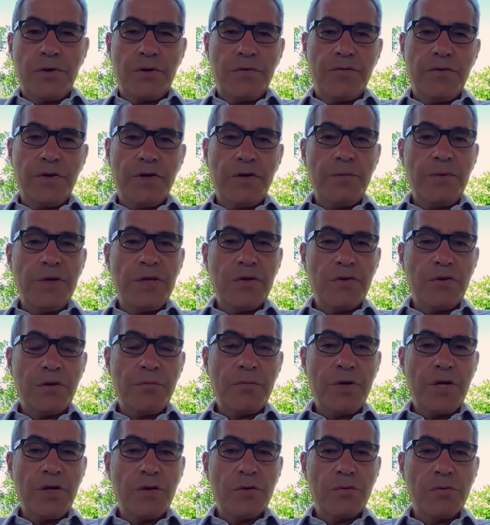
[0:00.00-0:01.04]
riferimento ai
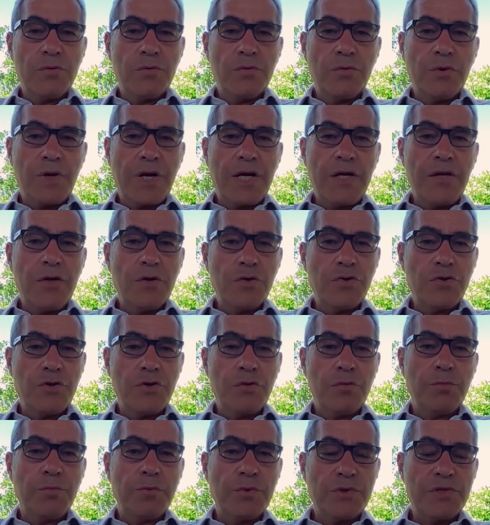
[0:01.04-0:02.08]
beni culturali, oggi
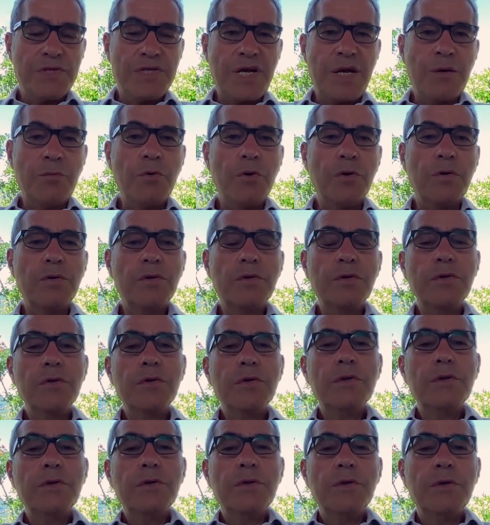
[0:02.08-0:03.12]
non possiamo
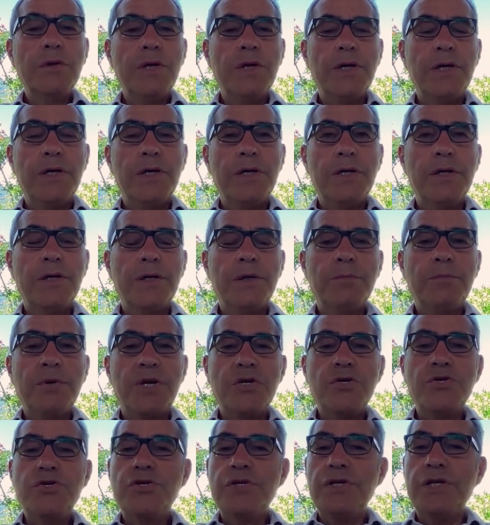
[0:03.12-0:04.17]
eh,
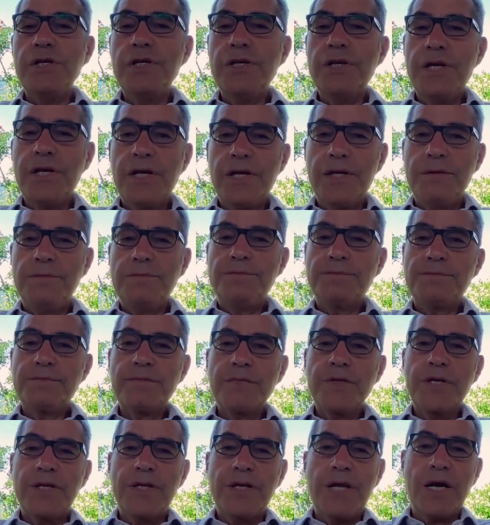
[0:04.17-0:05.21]
prescindere
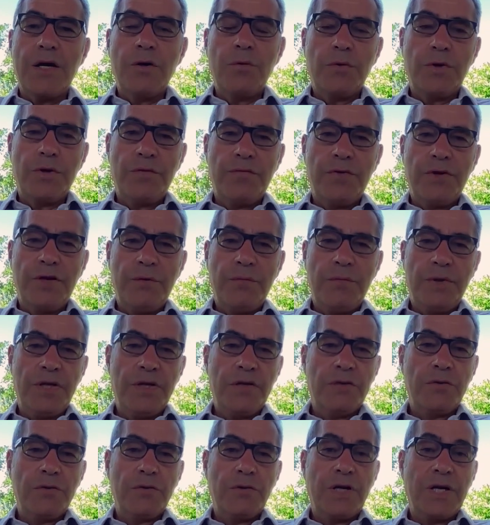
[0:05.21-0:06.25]
da un
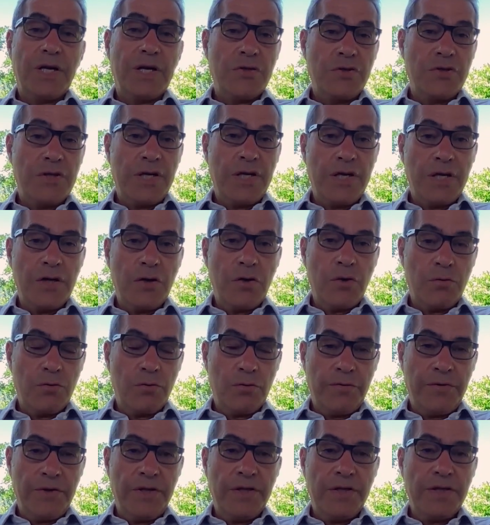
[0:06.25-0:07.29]
riferimento all'agenda
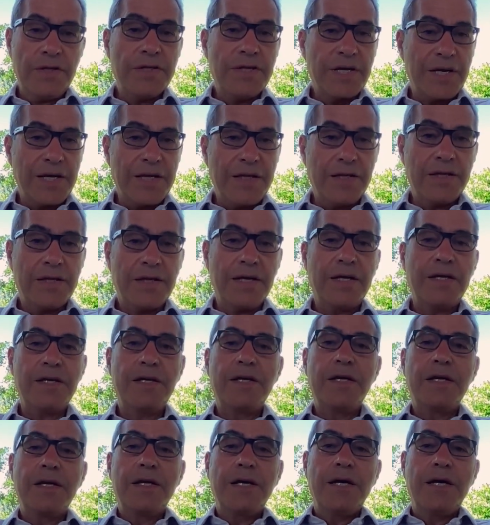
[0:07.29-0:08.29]
ONU 2030,